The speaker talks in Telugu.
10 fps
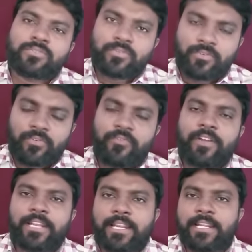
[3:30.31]
సో
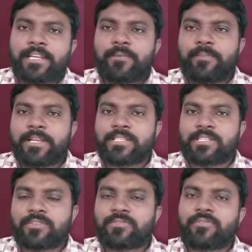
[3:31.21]
వీటన్నిటిని బేస్
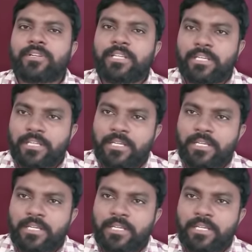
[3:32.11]
చేసుకొని